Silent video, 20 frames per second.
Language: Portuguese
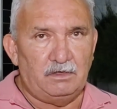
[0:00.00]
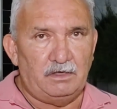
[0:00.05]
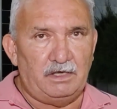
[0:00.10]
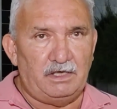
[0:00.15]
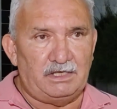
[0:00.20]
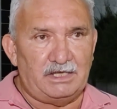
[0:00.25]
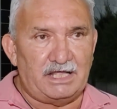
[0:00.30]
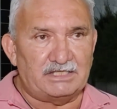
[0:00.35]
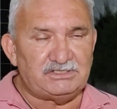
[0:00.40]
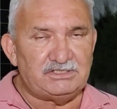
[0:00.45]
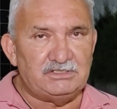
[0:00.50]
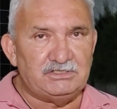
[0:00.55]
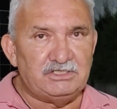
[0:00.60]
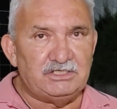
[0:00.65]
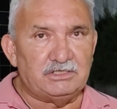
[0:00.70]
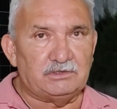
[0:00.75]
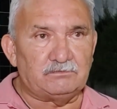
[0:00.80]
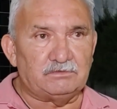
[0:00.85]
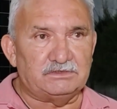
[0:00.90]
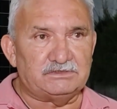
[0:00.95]
é, lá de
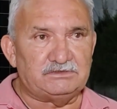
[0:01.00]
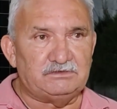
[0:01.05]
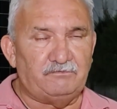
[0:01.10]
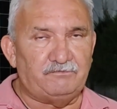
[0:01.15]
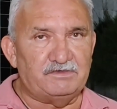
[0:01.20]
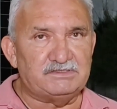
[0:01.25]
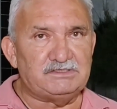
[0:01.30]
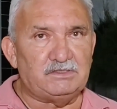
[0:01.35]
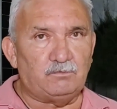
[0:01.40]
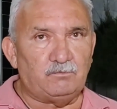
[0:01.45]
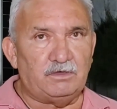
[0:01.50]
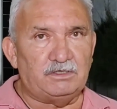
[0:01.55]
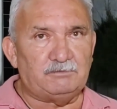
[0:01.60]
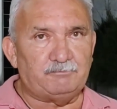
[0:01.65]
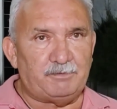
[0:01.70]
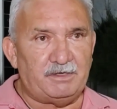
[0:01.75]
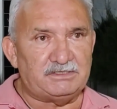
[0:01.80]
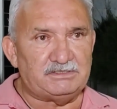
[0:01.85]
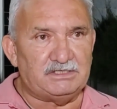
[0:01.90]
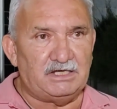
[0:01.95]
Nicolas, de vez em quando
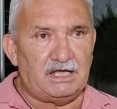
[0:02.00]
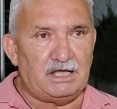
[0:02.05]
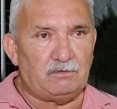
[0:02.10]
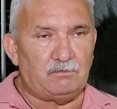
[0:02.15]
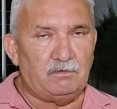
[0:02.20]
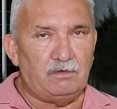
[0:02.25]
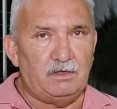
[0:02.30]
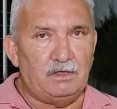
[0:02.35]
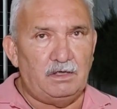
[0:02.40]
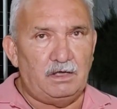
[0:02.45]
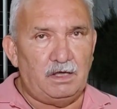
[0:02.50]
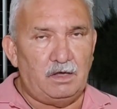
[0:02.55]
pede água,